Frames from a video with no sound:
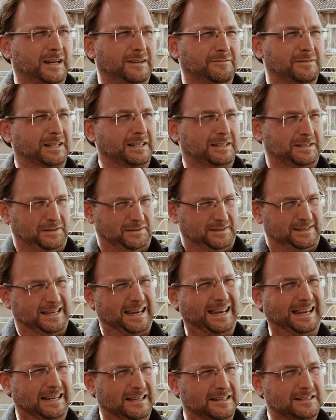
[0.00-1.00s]
ja, wirklich zu
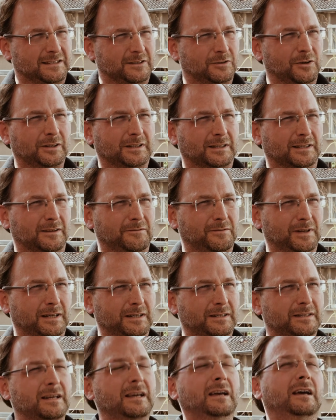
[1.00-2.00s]
sehen, dass die Leute dann
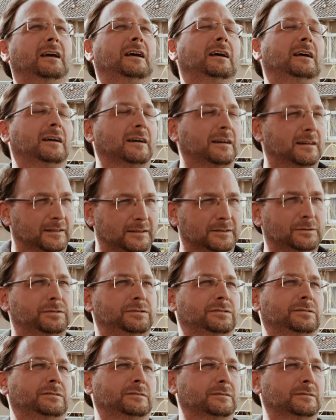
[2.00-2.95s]
wirklich uh,